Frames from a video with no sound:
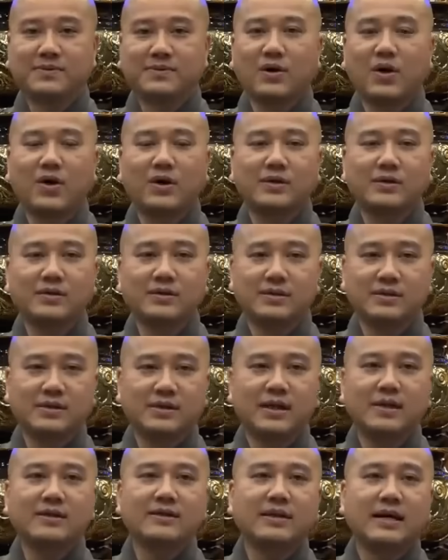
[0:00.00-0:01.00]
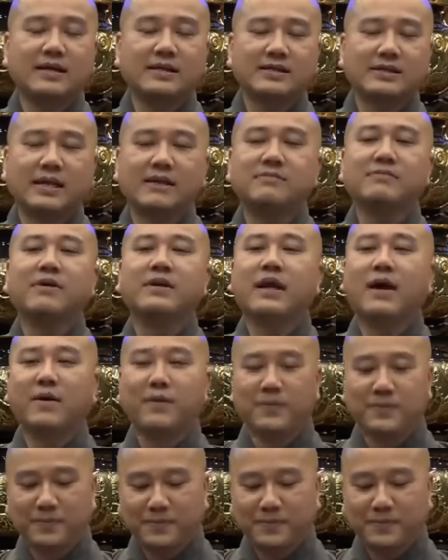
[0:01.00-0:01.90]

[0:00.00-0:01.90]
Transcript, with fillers: coi người chết này sanh về đâu.